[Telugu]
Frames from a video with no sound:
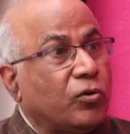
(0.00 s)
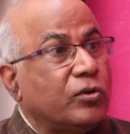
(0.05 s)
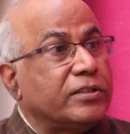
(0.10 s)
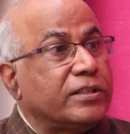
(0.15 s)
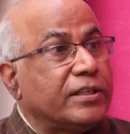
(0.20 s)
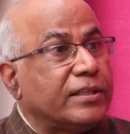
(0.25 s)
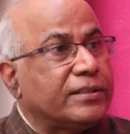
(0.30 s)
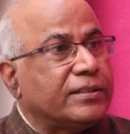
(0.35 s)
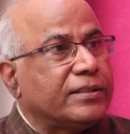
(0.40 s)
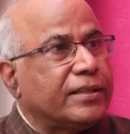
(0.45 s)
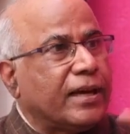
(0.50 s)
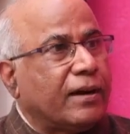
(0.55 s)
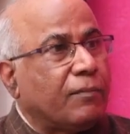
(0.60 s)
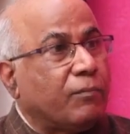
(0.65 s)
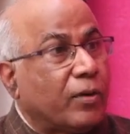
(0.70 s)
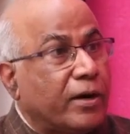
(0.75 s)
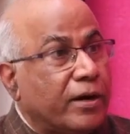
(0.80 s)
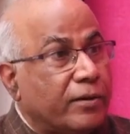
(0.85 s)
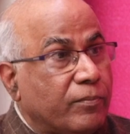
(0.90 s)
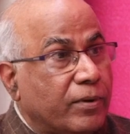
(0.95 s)
ఫోన్ చేస్తే
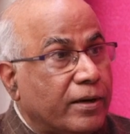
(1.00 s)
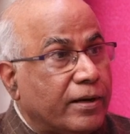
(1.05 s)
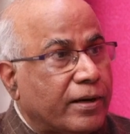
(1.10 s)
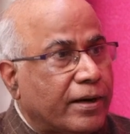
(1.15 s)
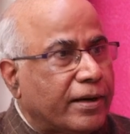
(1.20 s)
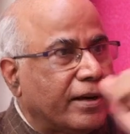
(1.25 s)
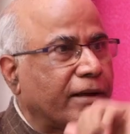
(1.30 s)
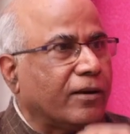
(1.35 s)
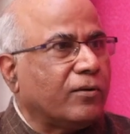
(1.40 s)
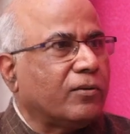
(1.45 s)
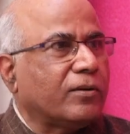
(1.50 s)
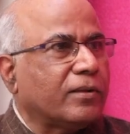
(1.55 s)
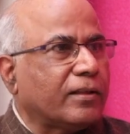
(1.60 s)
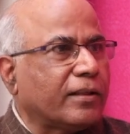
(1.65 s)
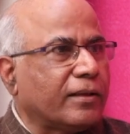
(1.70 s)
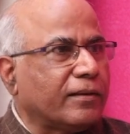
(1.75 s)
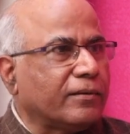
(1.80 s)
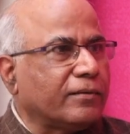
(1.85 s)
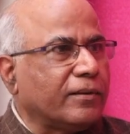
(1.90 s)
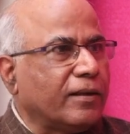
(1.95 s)
అపాయింట్మెంట్ రెడీగా
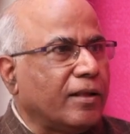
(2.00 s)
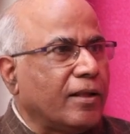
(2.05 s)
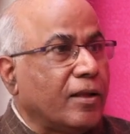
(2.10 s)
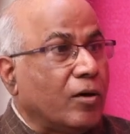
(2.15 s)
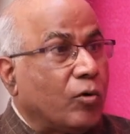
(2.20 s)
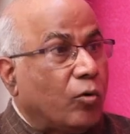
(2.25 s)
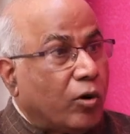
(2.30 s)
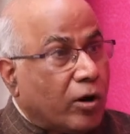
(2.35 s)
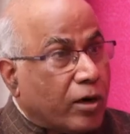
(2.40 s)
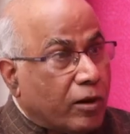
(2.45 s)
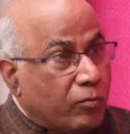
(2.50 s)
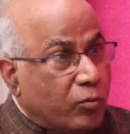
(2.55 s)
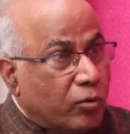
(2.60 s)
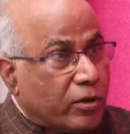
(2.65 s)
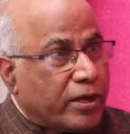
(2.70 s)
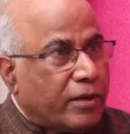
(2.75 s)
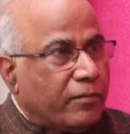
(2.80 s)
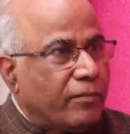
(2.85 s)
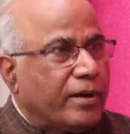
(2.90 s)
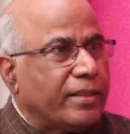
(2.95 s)
ఉంటుంది ఒక
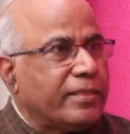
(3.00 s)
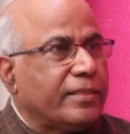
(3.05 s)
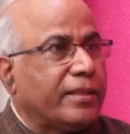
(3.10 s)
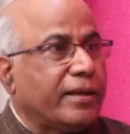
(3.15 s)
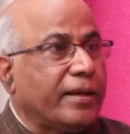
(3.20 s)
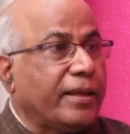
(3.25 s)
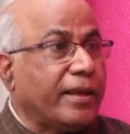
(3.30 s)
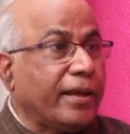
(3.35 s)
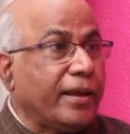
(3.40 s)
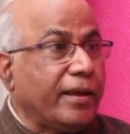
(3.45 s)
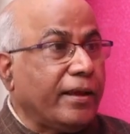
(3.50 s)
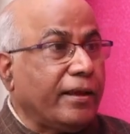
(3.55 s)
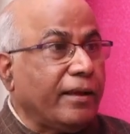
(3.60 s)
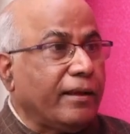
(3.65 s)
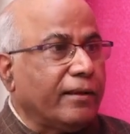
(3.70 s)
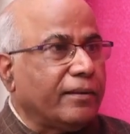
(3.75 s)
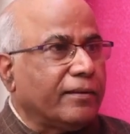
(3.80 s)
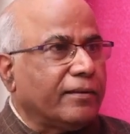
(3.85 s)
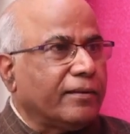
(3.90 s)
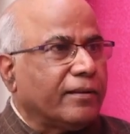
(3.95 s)
ముఖ్యమంత్రికి
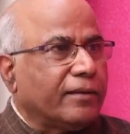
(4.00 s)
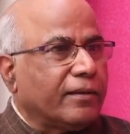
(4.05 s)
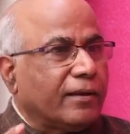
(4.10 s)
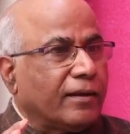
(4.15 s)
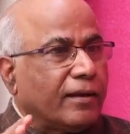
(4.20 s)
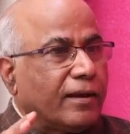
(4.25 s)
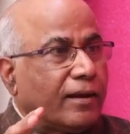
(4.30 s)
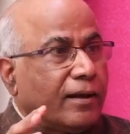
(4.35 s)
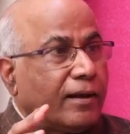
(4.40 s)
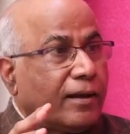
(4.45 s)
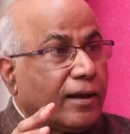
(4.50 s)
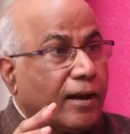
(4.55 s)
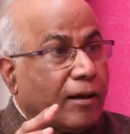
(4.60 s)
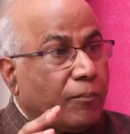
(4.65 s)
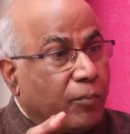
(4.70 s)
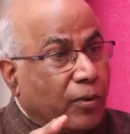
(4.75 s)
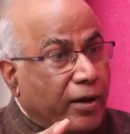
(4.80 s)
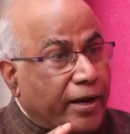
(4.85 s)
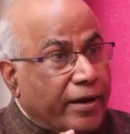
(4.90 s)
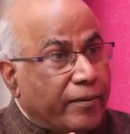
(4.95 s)

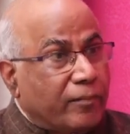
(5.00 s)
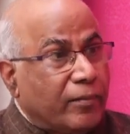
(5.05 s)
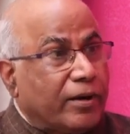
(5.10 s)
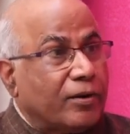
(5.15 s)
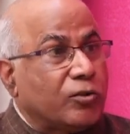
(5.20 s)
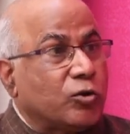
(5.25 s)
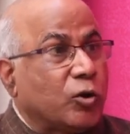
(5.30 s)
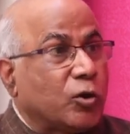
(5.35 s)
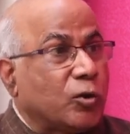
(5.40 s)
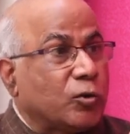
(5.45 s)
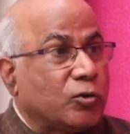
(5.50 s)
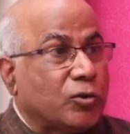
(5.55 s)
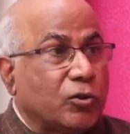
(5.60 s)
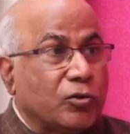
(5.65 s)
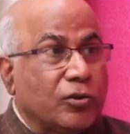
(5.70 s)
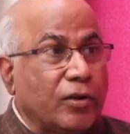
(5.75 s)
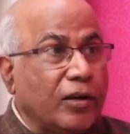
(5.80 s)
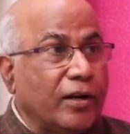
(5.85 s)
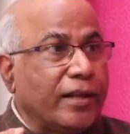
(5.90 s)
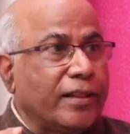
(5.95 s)
అపాయింట్మెంట్
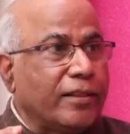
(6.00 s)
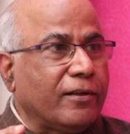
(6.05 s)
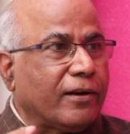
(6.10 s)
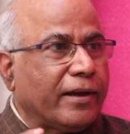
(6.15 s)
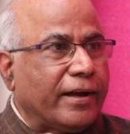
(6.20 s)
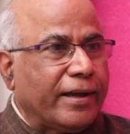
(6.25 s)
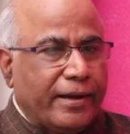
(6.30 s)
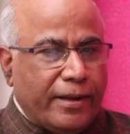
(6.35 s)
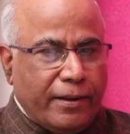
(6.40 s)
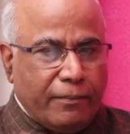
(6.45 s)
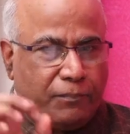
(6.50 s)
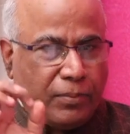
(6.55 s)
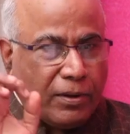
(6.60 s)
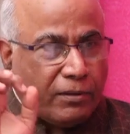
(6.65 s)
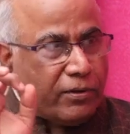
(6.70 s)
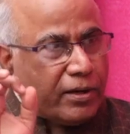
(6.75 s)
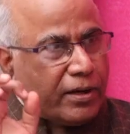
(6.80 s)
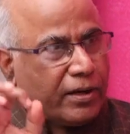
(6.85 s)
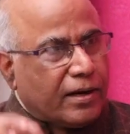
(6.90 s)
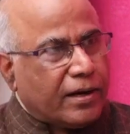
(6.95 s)
దొరుకుతుందో లేదో కానీ
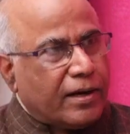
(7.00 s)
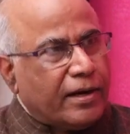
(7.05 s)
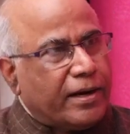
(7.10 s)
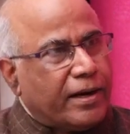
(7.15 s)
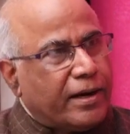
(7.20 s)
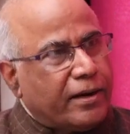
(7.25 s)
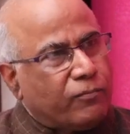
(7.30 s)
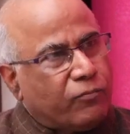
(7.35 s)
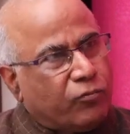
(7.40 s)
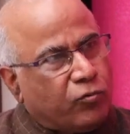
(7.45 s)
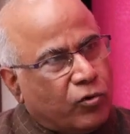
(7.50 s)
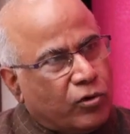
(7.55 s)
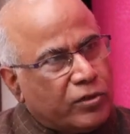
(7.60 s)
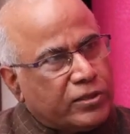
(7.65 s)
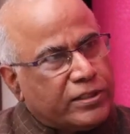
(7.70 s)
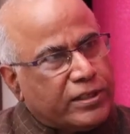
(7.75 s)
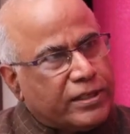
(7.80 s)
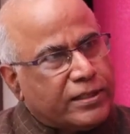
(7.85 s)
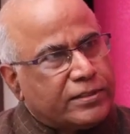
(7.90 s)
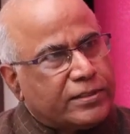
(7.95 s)
పవన్ కళ్యాణ్
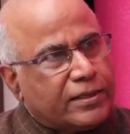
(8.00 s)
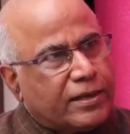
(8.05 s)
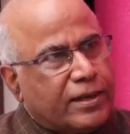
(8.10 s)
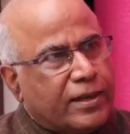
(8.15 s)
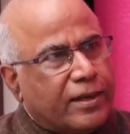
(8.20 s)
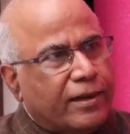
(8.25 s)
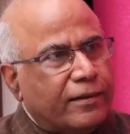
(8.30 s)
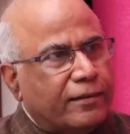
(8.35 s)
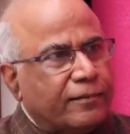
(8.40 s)
ఫోన్ చేసిన